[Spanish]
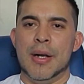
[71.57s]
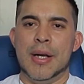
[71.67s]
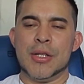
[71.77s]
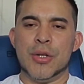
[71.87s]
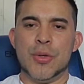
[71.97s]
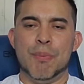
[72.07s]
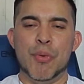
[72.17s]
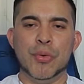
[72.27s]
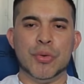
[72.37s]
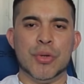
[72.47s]
esos
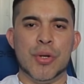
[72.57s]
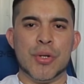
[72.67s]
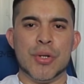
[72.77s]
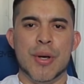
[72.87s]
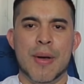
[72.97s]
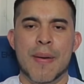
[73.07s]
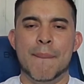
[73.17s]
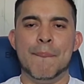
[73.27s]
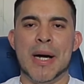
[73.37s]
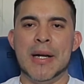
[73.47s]
puntos
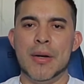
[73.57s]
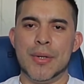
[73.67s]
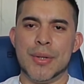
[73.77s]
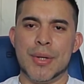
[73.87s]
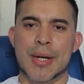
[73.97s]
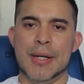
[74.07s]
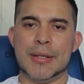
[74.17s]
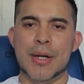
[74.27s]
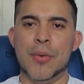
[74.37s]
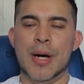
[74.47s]
valiosos que
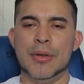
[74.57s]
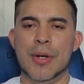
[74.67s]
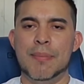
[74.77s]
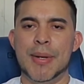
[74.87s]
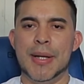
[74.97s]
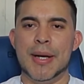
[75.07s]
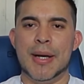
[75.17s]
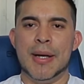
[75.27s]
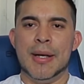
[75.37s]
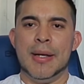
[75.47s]
está jugando el
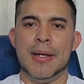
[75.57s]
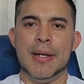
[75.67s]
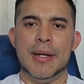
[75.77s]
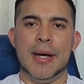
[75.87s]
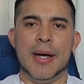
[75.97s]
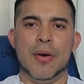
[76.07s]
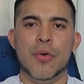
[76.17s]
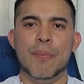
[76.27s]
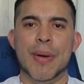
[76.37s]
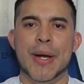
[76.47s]
Vida y la
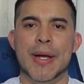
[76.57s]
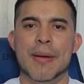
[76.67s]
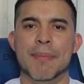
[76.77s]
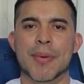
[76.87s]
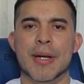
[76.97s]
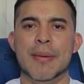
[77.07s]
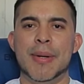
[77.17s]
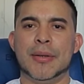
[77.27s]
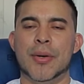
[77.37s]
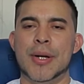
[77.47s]
UPN, porque el
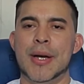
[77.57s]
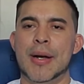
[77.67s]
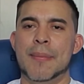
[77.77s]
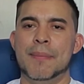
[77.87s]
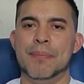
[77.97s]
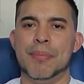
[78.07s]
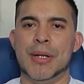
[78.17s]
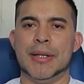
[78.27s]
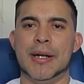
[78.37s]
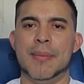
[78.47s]
Victoria
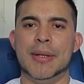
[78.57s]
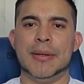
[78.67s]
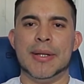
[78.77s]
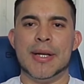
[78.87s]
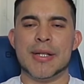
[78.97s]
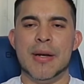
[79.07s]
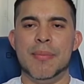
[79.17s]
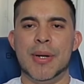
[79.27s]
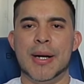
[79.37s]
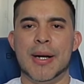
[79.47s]
prácticamente ya
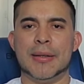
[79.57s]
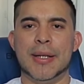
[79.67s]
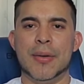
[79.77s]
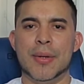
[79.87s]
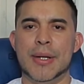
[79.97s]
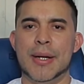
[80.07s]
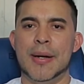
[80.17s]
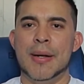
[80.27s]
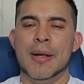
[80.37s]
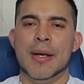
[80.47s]
salvó la categoría.
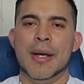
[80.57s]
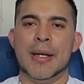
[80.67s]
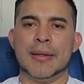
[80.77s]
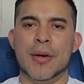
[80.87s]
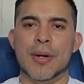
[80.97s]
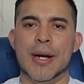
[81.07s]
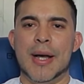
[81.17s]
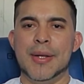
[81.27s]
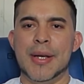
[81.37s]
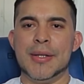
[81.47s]
En esta
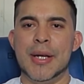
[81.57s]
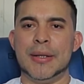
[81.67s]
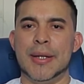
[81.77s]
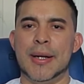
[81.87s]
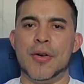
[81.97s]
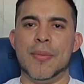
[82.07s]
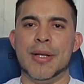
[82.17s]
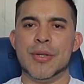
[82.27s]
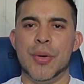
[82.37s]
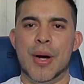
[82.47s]
jornada 17 que
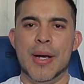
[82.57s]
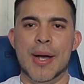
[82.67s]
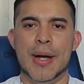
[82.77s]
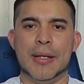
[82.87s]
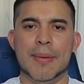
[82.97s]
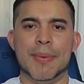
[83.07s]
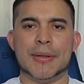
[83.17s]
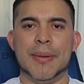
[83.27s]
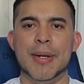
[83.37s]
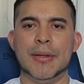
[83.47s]
comenzó allá en el
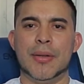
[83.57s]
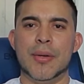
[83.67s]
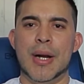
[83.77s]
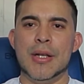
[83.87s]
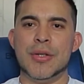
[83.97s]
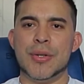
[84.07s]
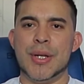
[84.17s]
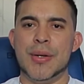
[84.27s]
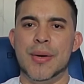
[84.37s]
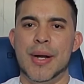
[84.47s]
departamento de Olancho,
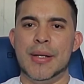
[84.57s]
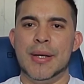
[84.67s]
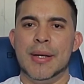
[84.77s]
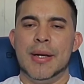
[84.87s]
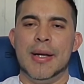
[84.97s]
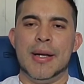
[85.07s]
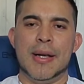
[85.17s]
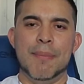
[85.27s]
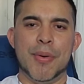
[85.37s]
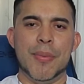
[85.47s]
señores, el
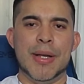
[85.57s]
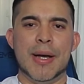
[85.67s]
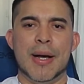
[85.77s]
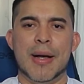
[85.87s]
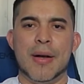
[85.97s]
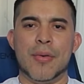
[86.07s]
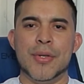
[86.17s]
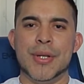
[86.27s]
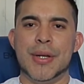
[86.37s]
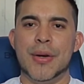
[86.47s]
equipo Vida
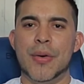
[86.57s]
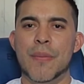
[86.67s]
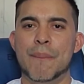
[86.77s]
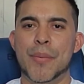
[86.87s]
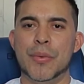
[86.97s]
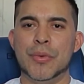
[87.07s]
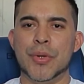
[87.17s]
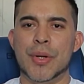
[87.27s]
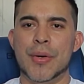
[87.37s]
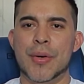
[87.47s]
consiguió un
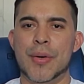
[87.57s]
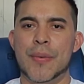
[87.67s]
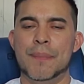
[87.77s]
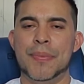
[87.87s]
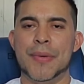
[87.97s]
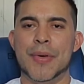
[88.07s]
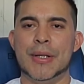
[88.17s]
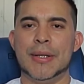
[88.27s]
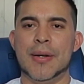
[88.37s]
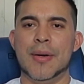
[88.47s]
punto de oro
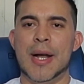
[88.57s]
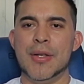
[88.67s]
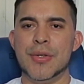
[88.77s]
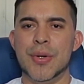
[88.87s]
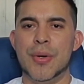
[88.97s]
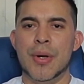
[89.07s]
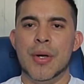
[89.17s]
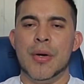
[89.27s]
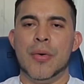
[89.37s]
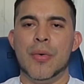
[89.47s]
frente a Olancho.
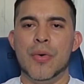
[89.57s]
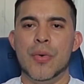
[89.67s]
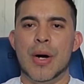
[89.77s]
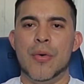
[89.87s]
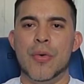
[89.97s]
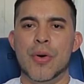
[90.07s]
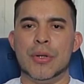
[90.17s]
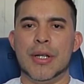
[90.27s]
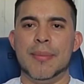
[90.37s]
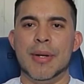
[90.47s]
1 a
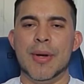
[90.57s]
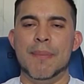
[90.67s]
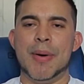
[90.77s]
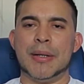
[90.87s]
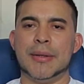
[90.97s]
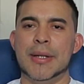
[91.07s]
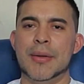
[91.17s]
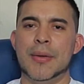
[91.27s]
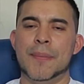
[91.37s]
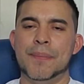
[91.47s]
1 terminó el
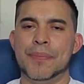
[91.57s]
partido.